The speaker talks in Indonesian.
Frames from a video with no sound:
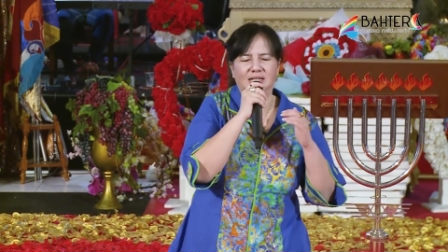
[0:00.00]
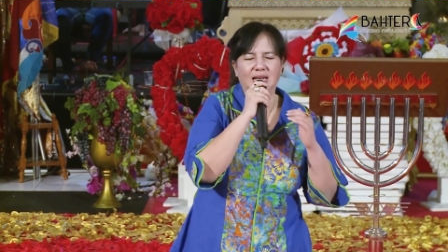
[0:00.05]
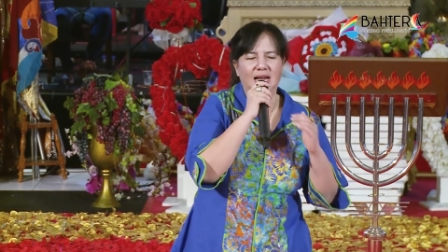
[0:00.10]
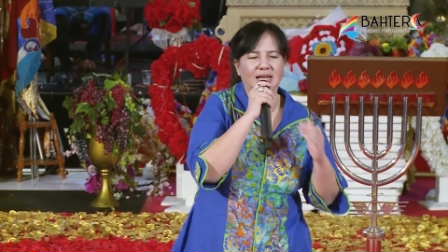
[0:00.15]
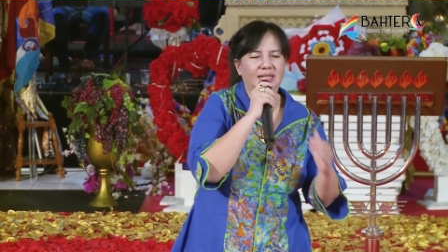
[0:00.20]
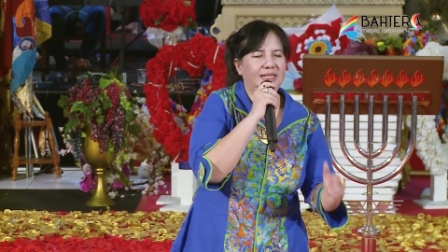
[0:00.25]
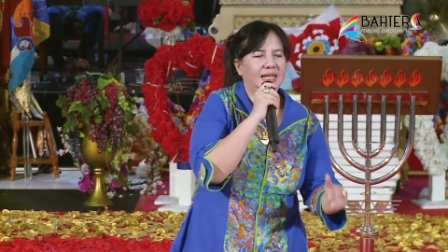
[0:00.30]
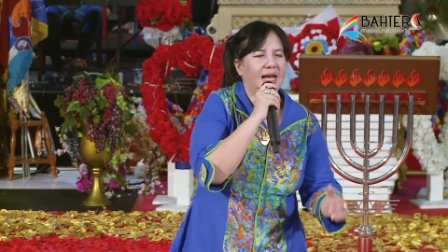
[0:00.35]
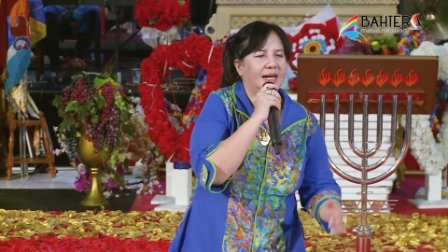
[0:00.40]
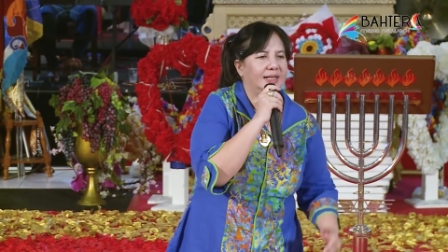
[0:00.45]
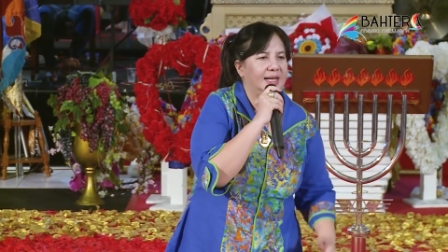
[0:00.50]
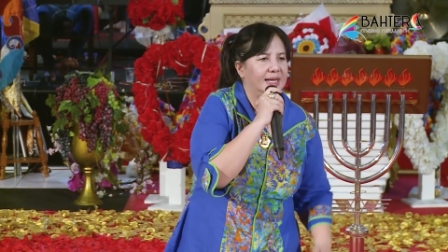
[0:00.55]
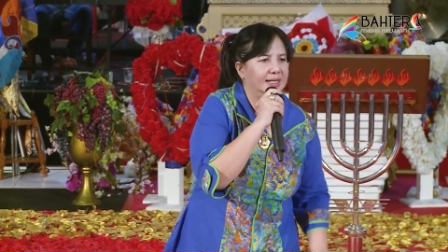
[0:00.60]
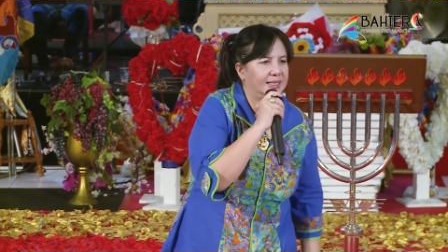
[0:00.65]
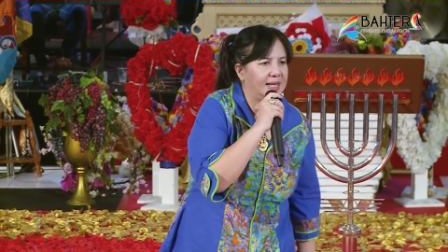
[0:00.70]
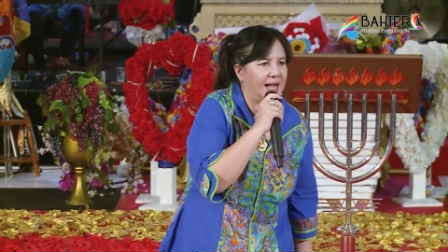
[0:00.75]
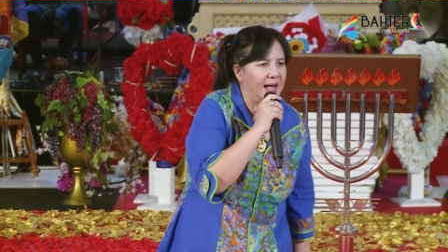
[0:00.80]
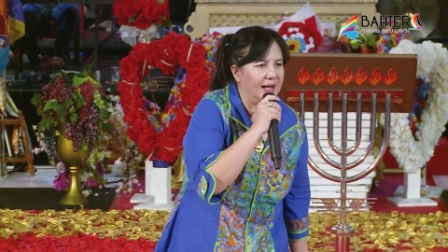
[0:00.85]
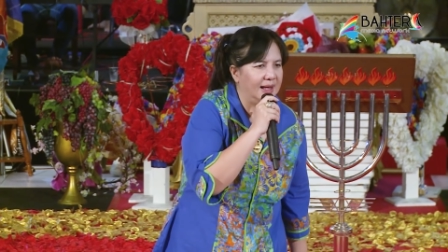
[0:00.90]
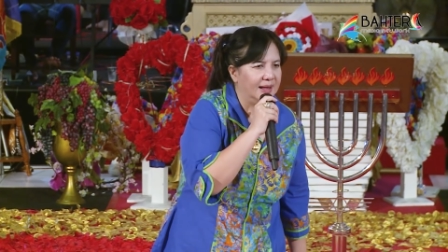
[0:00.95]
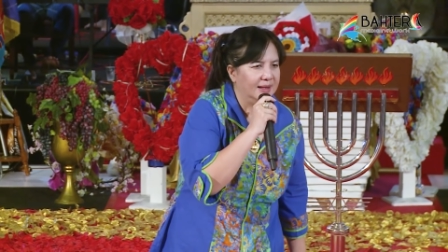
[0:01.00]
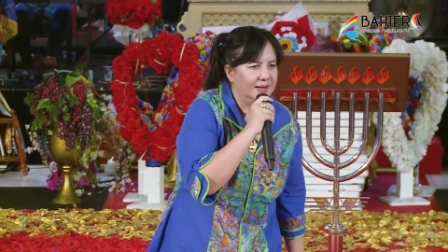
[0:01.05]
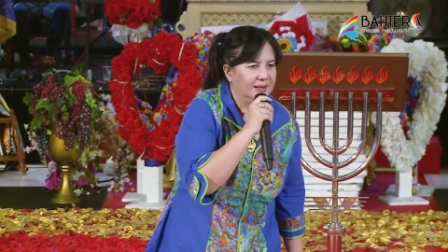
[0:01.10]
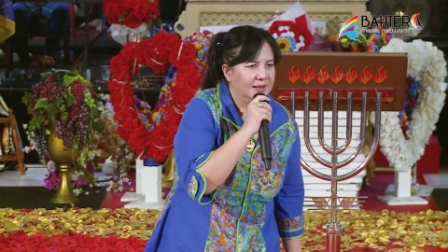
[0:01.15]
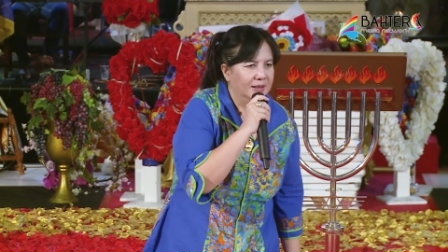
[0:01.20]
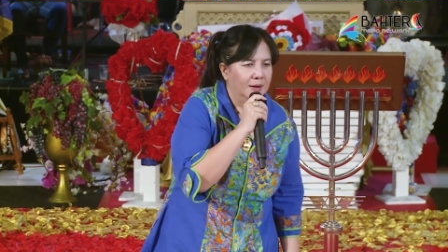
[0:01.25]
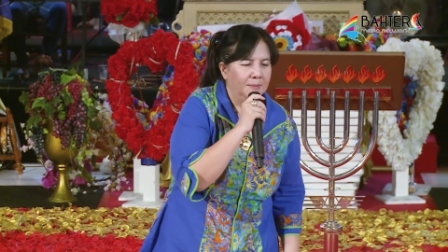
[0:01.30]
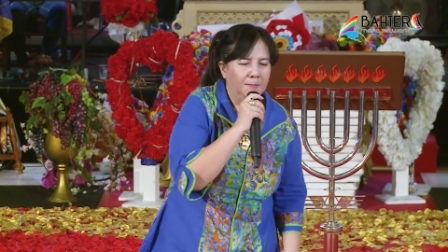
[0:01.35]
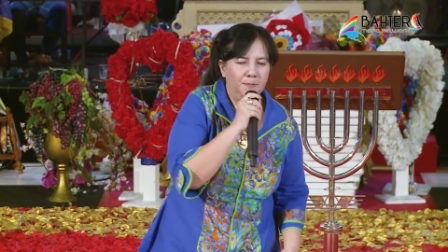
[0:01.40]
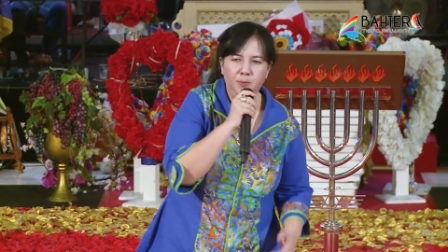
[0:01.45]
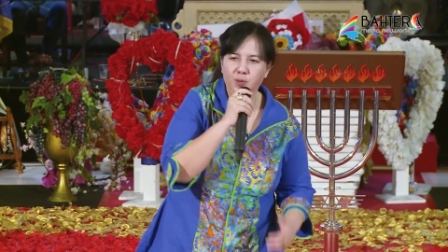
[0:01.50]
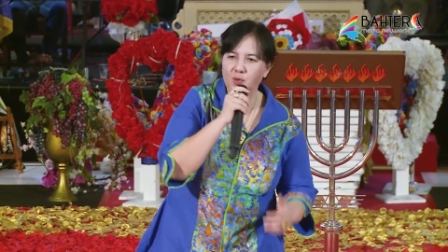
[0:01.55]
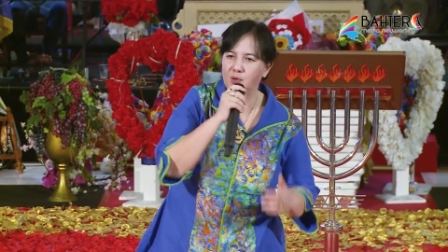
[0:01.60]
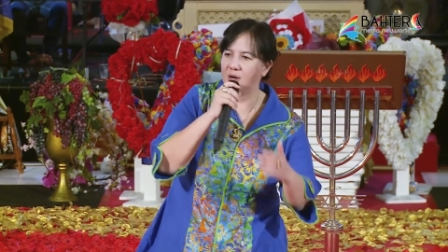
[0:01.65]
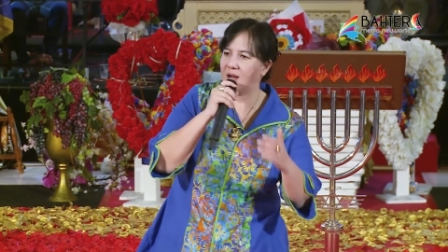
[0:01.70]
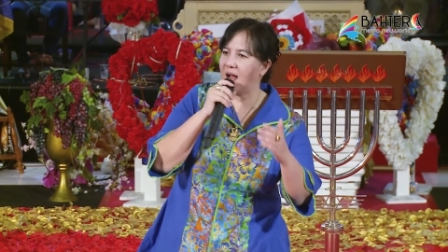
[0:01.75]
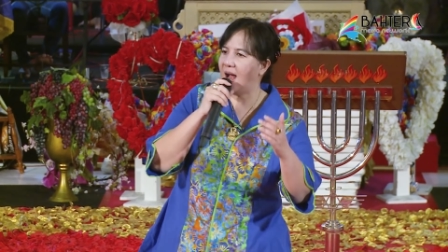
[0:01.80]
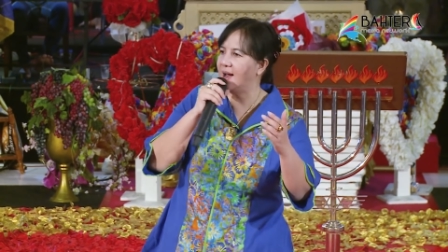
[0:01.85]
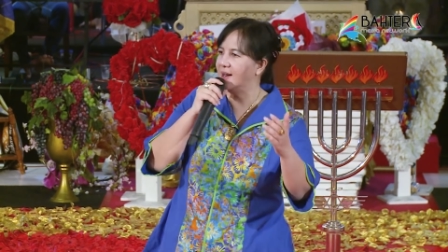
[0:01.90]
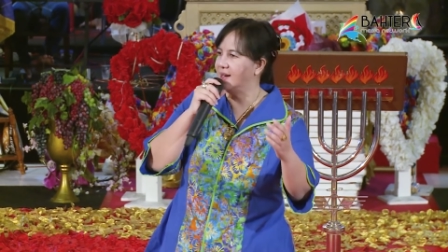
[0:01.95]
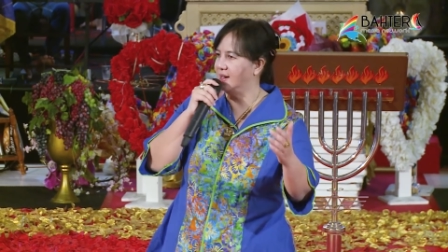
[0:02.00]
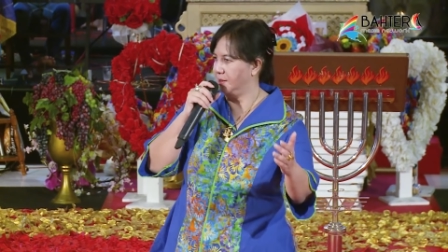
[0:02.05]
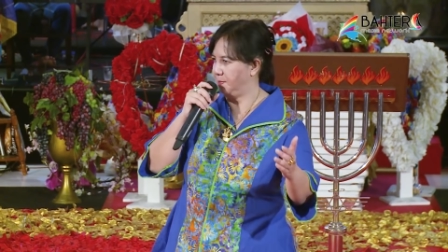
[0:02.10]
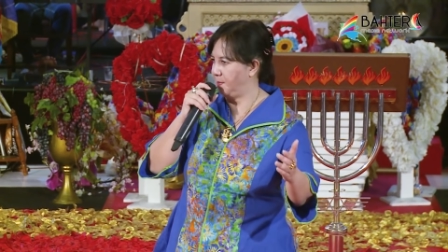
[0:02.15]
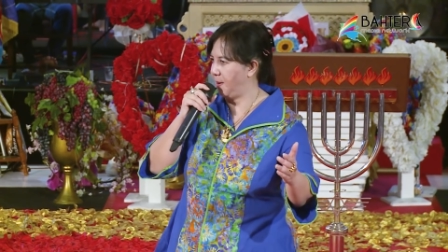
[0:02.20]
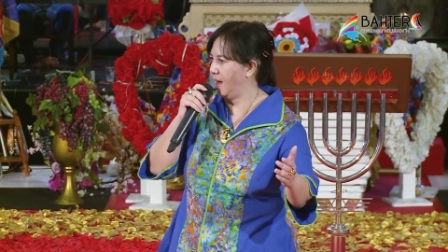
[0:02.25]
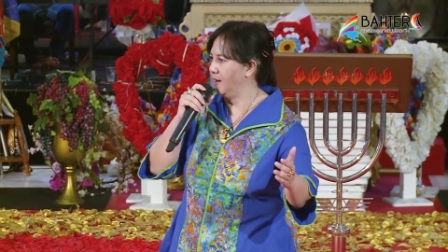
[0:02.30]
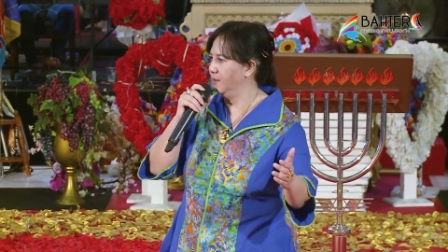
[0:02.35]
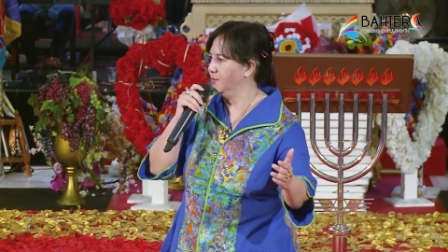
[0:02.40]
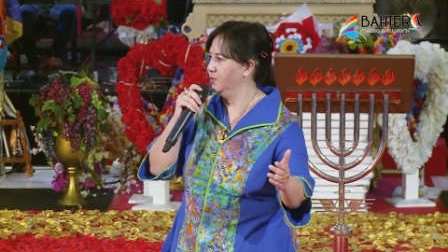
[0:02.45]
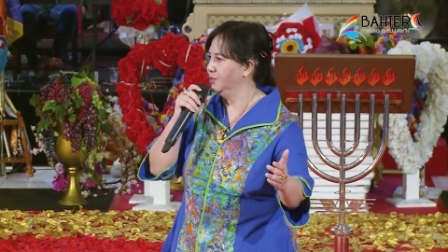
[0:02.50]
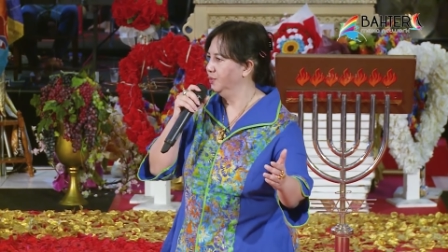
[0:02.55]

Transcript: desa-desa. Buka gerbang.